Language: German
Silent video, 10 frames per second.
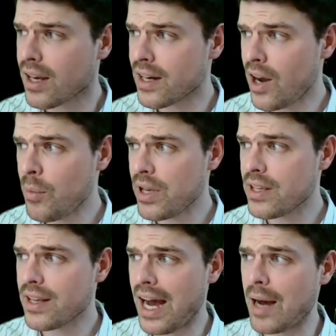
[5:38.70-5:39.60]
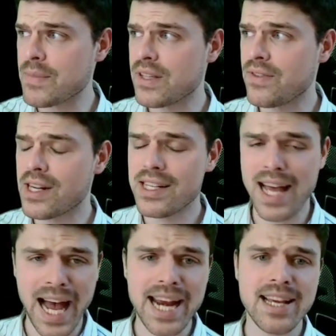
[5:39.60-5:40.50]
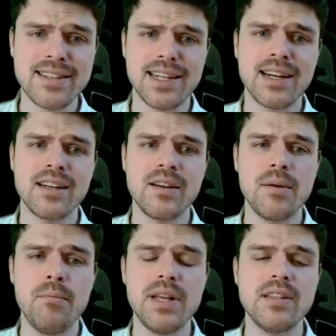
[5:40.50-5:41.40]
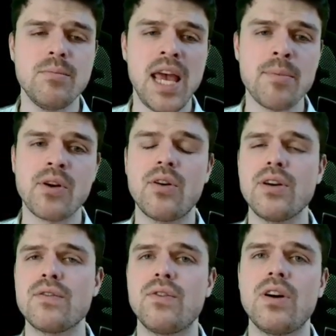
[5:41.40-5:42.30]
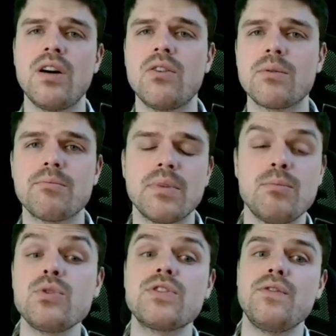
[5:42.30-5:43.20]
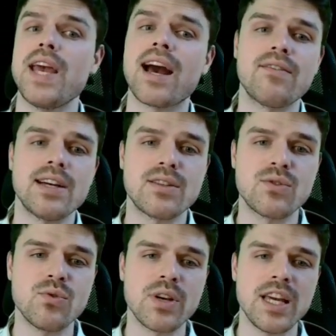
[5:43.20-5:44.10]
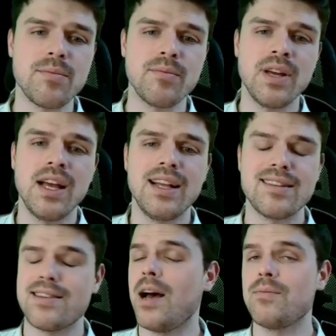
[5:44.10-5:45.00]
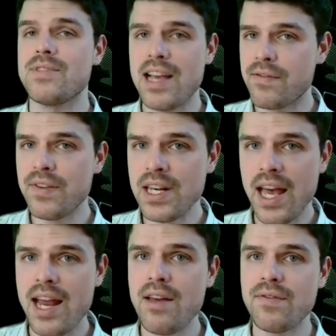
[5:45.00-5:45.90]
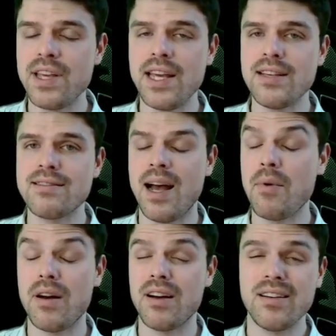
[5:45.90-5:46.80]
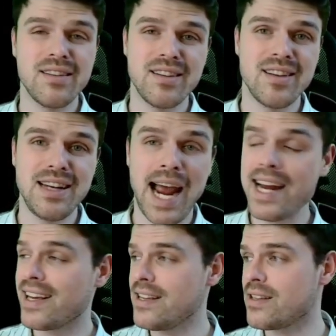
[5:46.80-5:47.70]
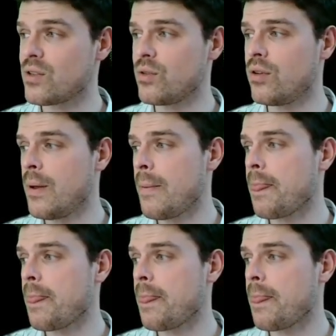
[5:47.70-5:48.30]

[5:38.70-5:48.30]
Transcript: glaube ich, haben sie wirklich einige Sachen mit dem Apecoin vor und man muss fairerweise zugeben, das haben sehr viele NFTs, aber äh, leider ist es so,